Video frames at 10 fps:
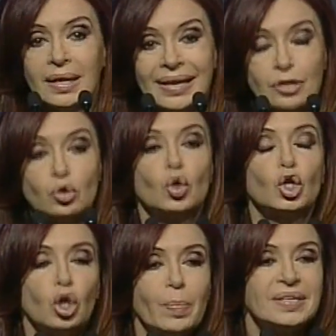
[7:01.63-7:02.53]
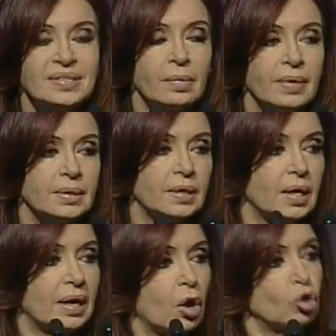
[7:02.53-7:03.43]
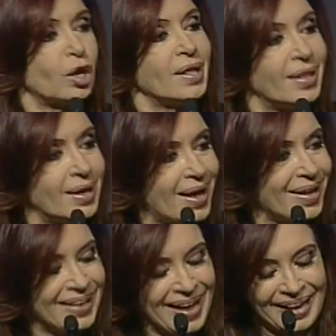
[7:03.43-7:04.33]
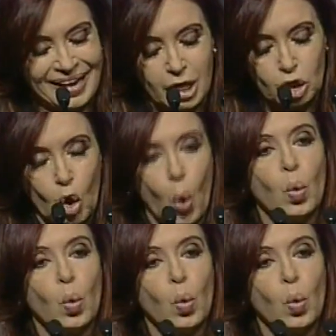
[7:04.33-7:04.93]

que surgió precisamente la otra idea que le dio